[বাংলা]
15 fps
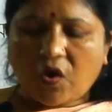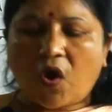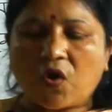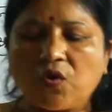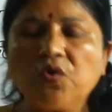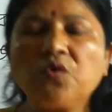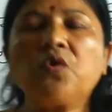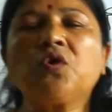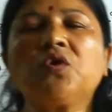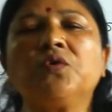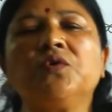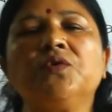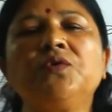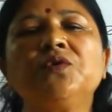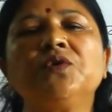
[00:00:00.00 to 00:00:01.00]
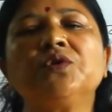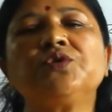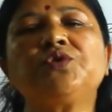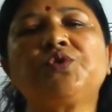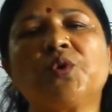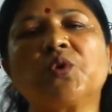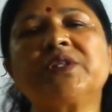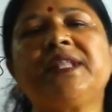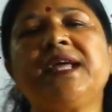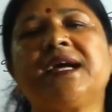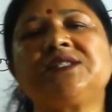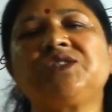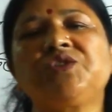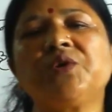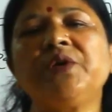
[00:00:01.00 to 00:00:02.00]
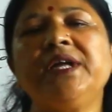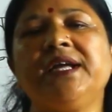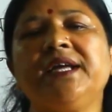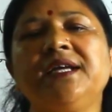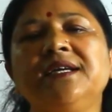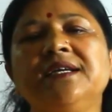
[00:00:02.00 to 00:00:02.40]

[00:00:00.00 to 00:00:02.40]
কখনো কখনো জোর দেওয়ার জন্যে